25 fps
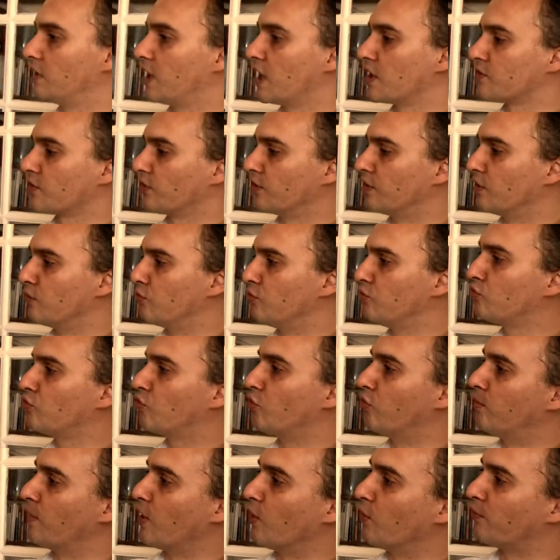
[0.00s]
là, j'en ai une
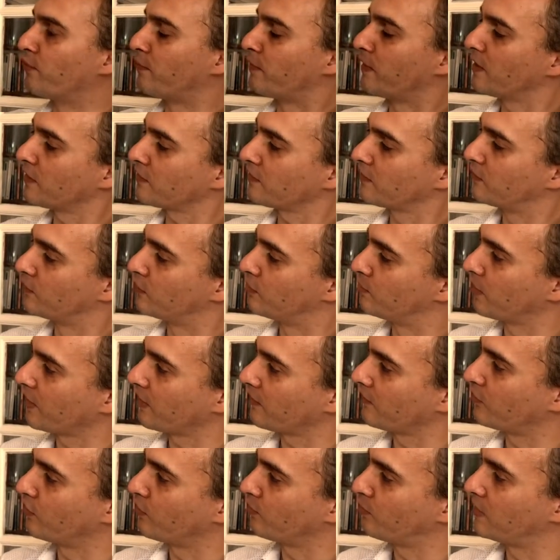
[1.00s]
qu'on m'a offerte, euh, par
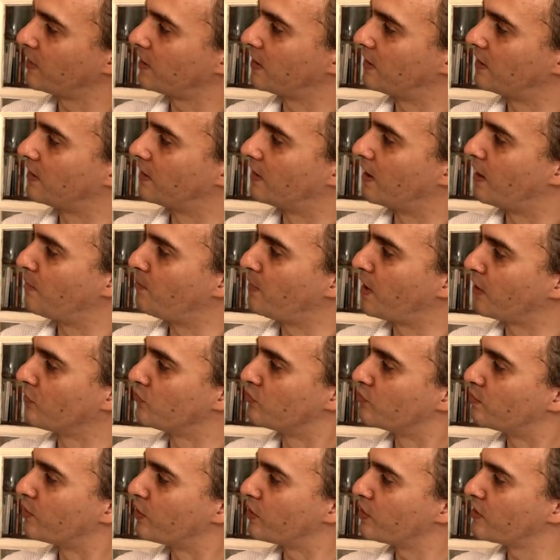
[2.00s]
exemple, à, à
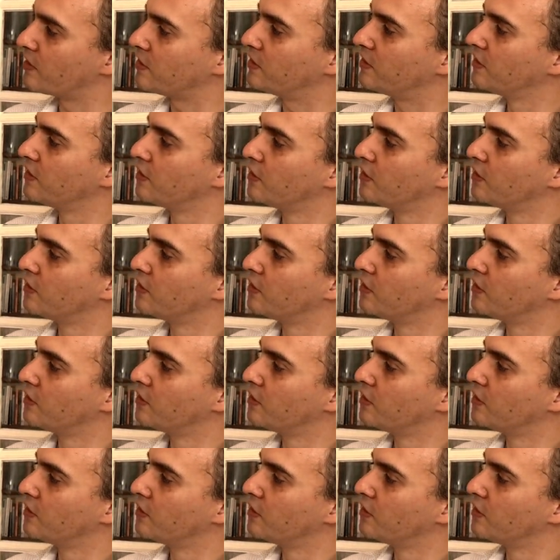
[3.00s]
Mariupol,